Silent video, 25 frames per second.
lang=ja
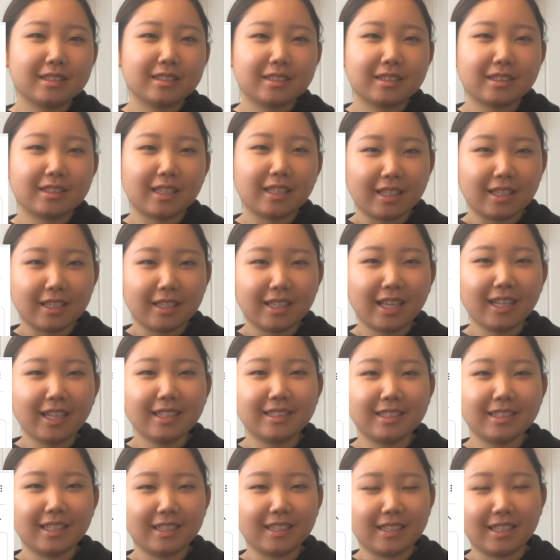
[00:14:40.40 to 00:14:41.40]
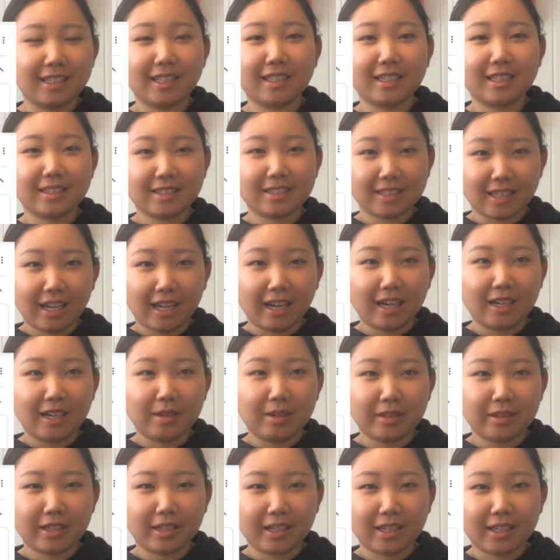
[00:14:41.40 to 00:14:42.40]
て嫌じゃないですか
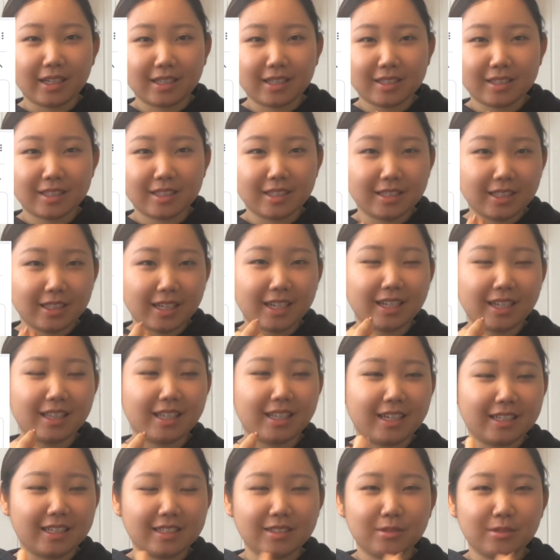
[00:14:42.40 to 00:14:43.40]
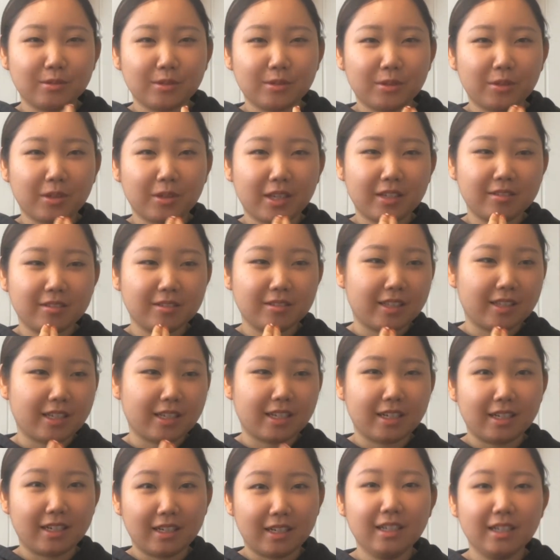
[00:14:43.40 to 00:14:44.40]
なんか口の中で溶けるって
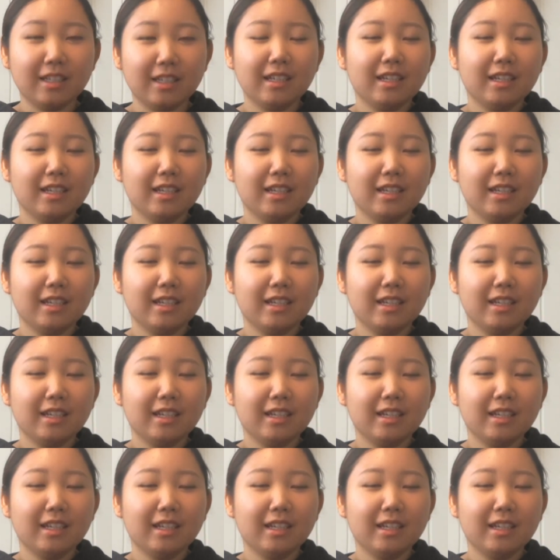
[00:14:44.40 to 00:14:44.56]
か